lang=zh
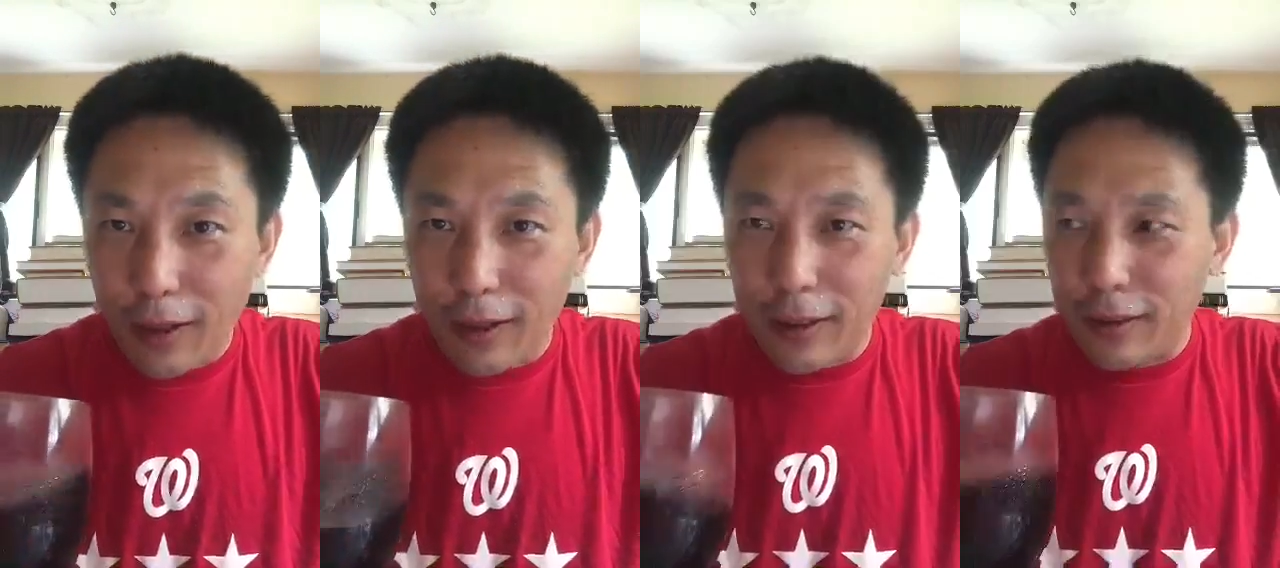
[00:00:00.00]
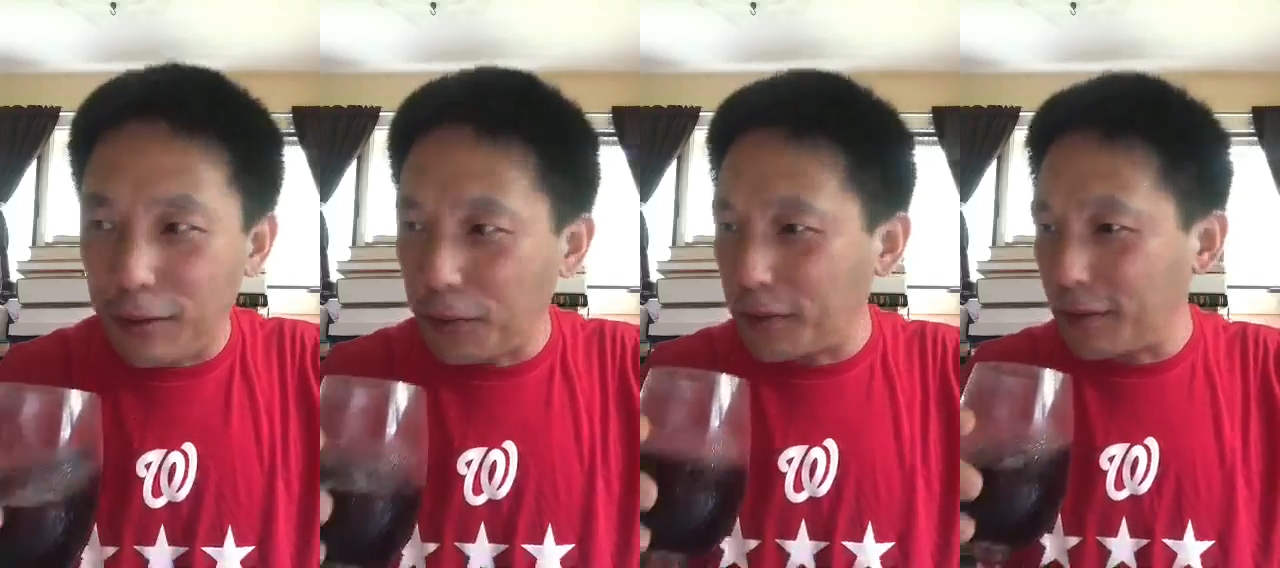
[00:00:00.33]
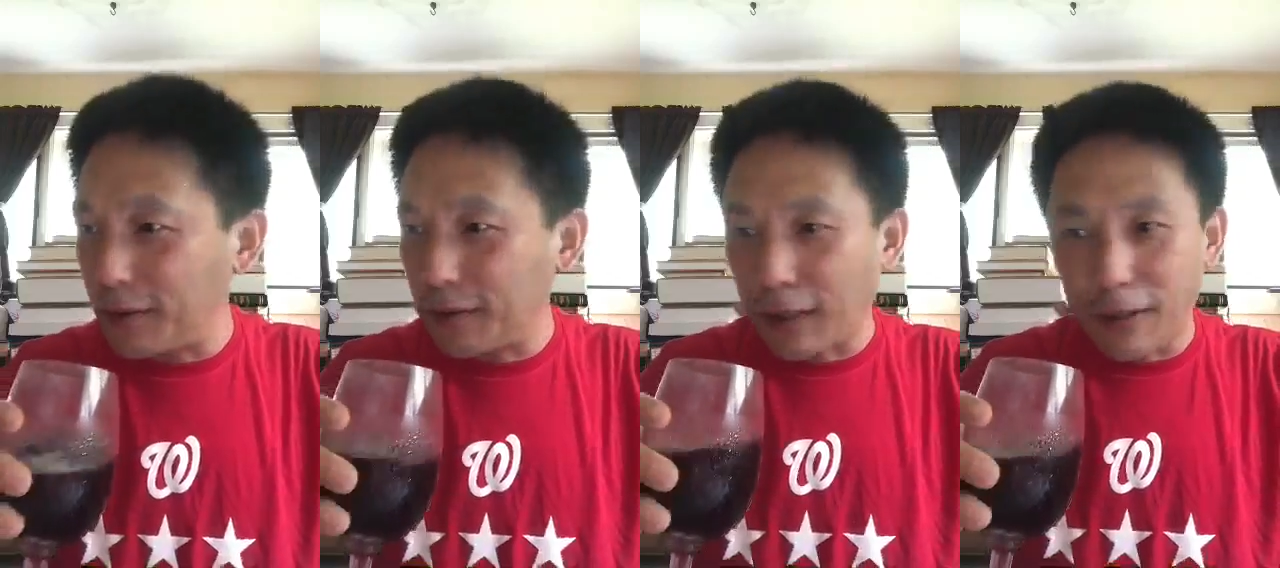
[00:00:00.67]
可以游
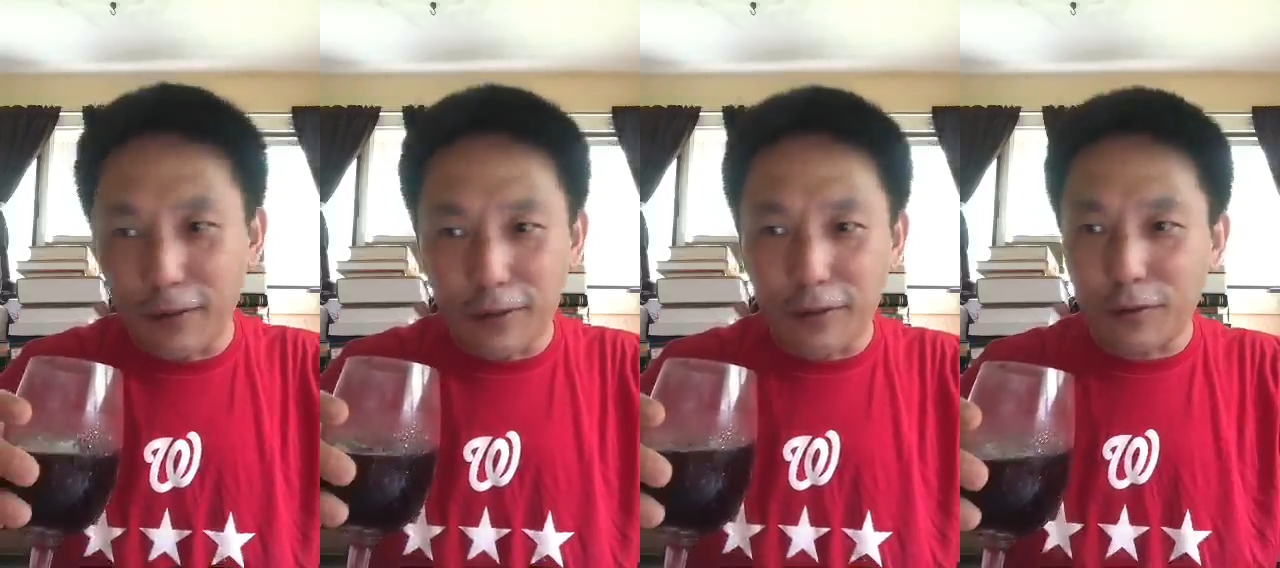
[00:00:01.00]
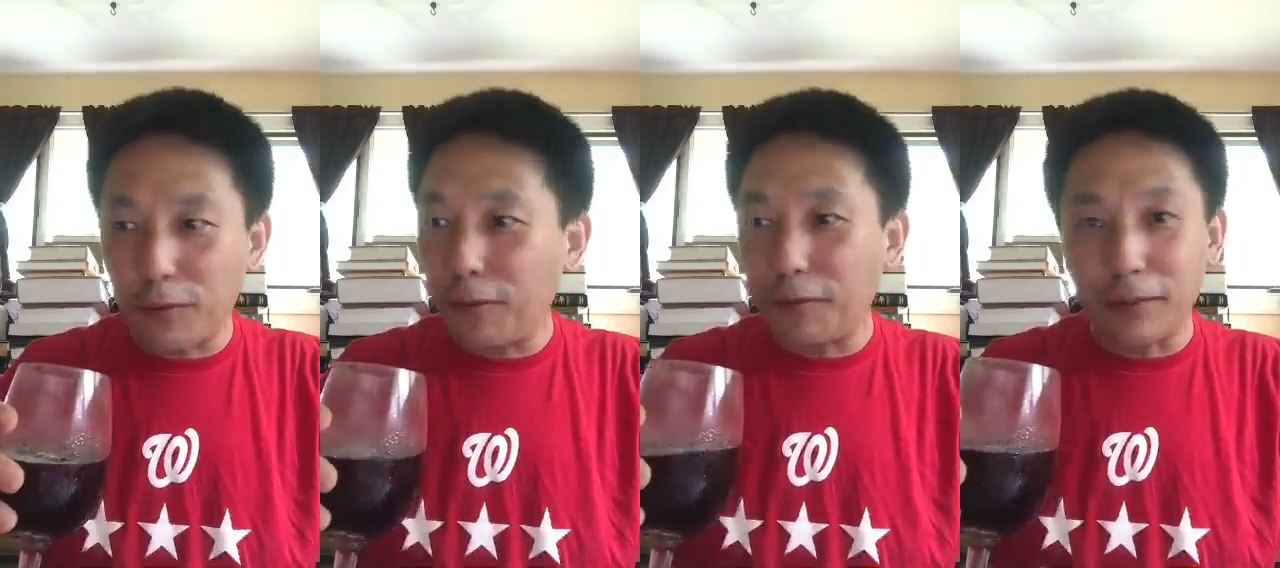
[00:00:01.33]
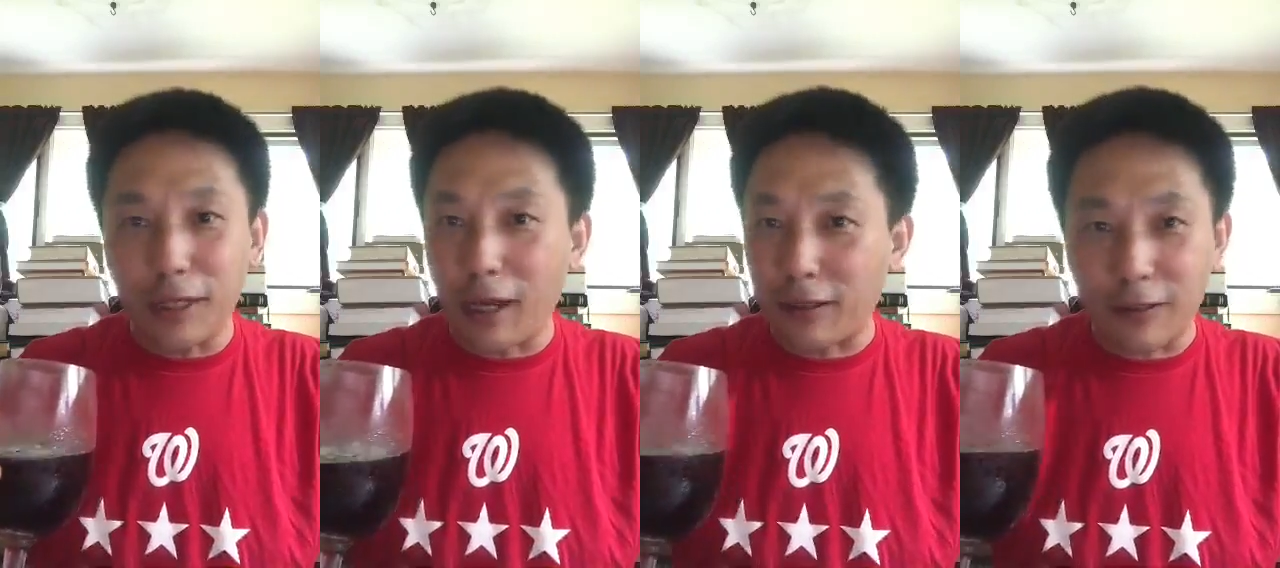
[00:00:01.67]
行自由，但是中国共
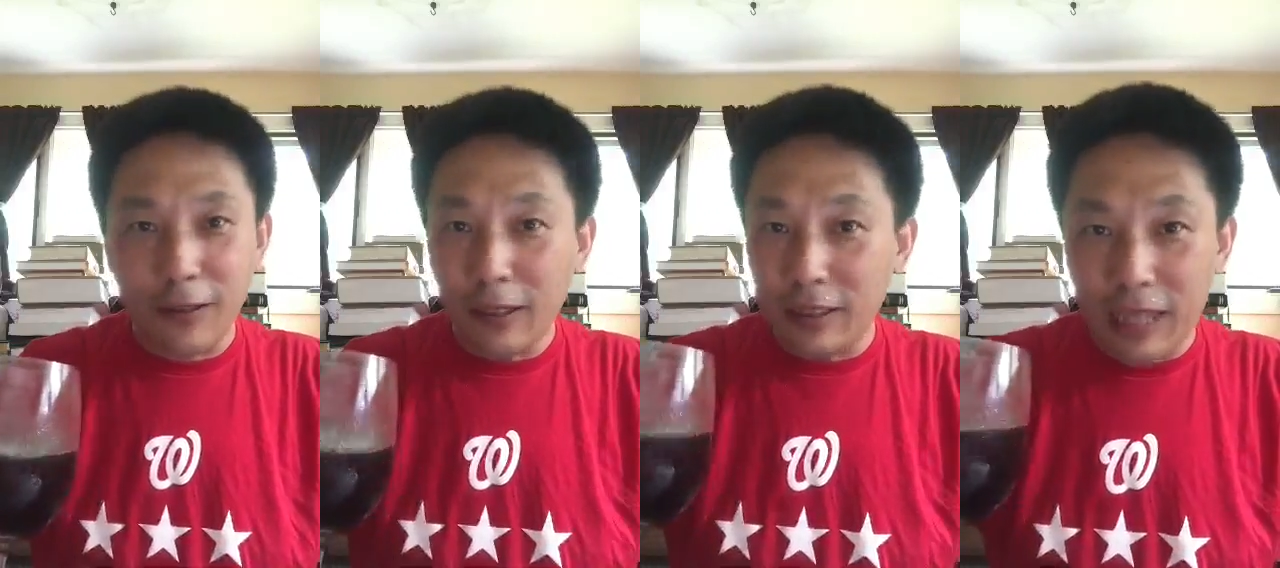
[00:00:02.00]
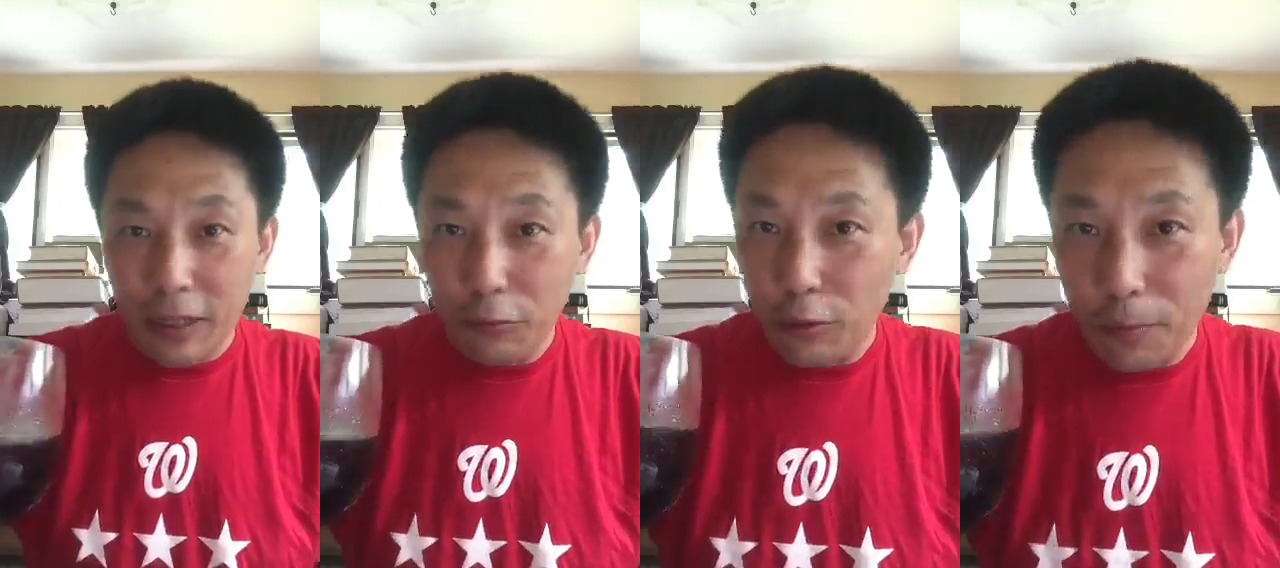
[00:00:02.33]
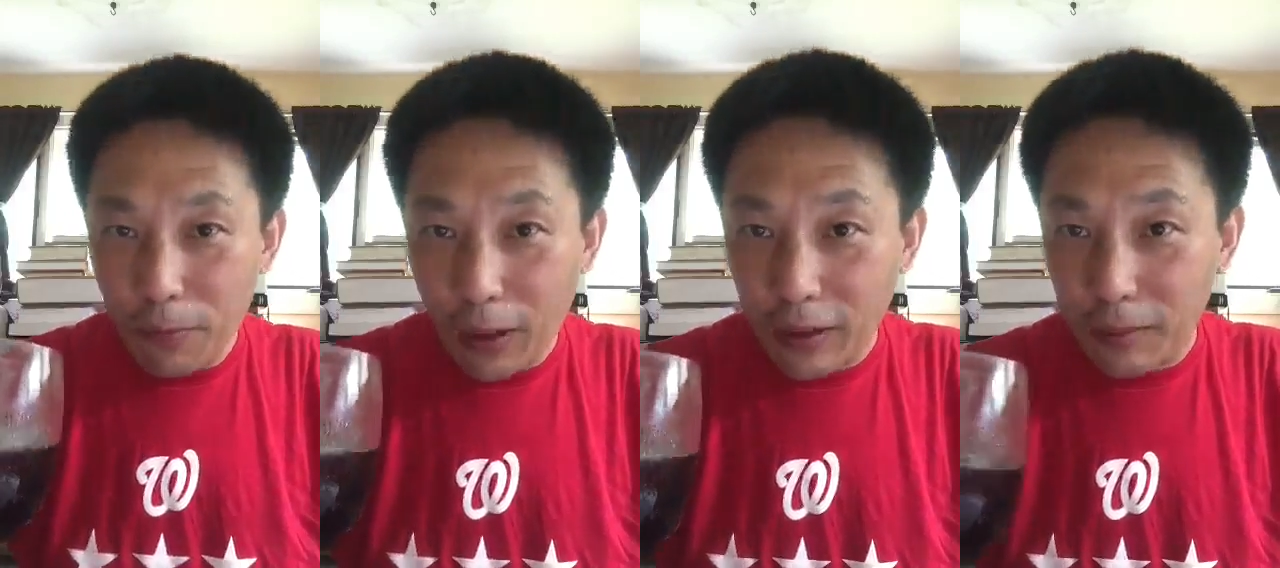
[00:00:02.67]
产党是坚决
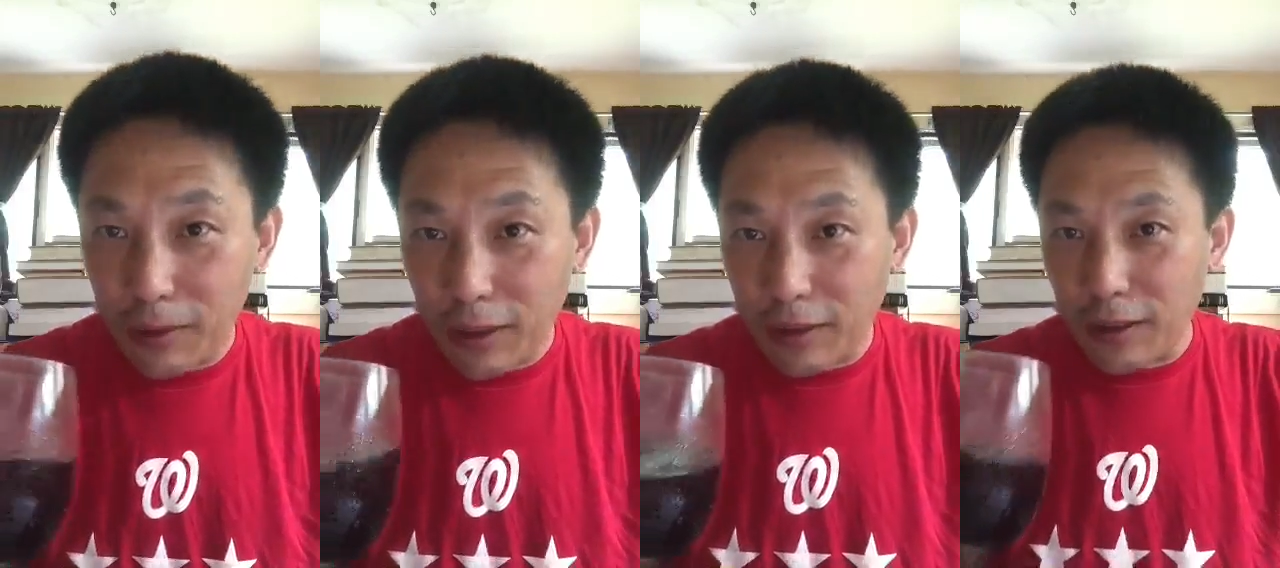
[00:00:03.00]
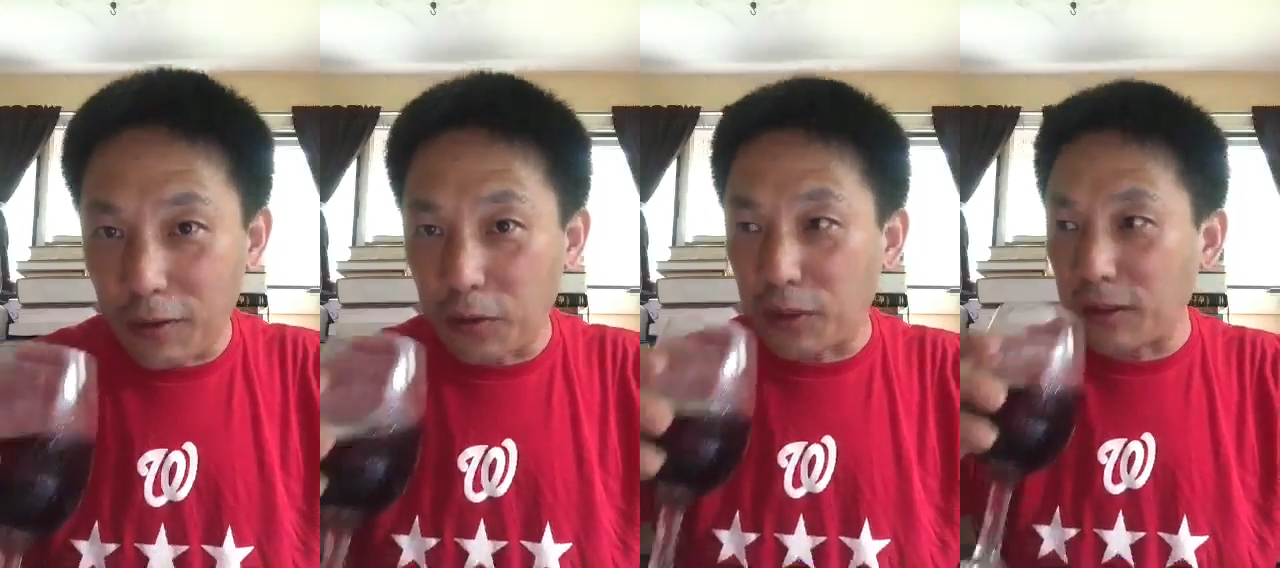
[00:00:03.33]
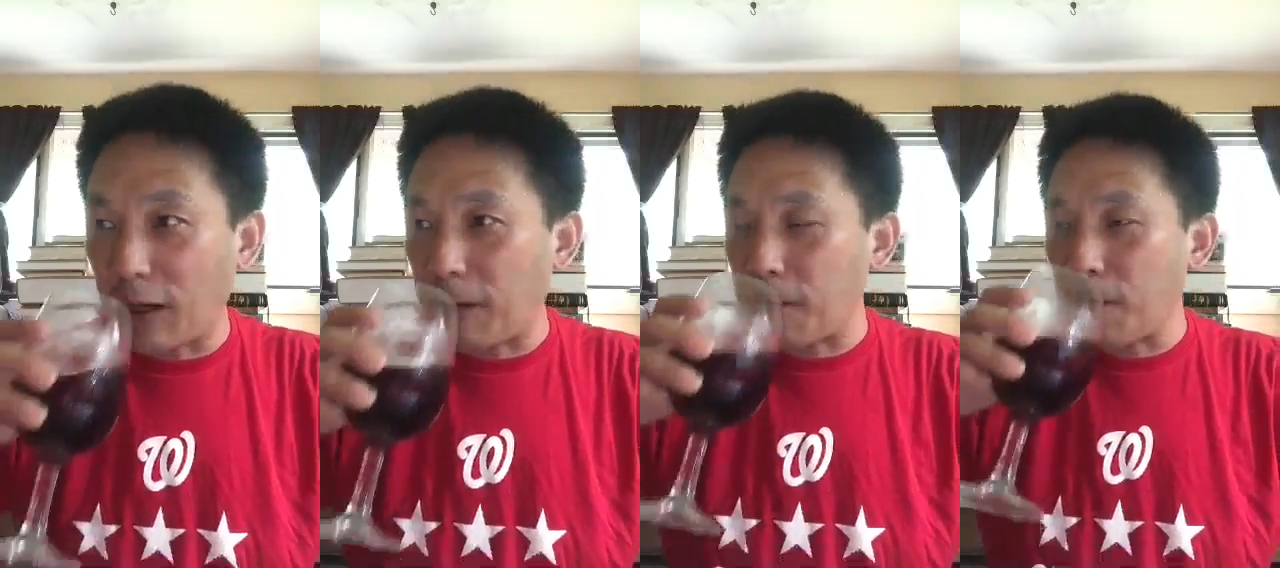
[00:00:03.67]
不让你们上街游行
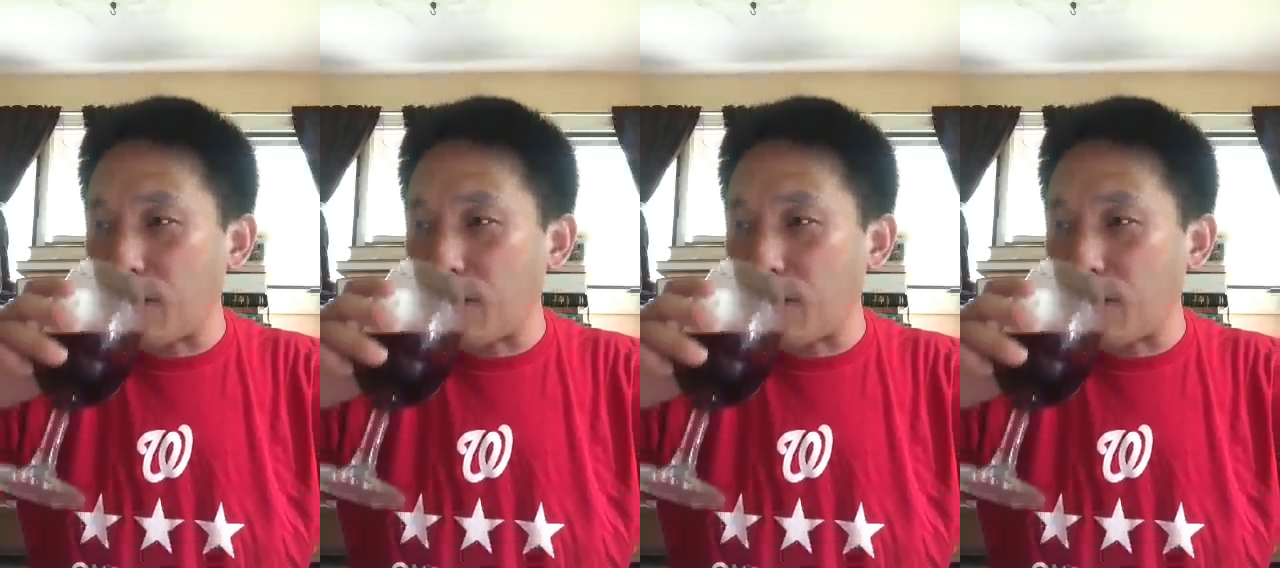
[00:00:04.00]
的。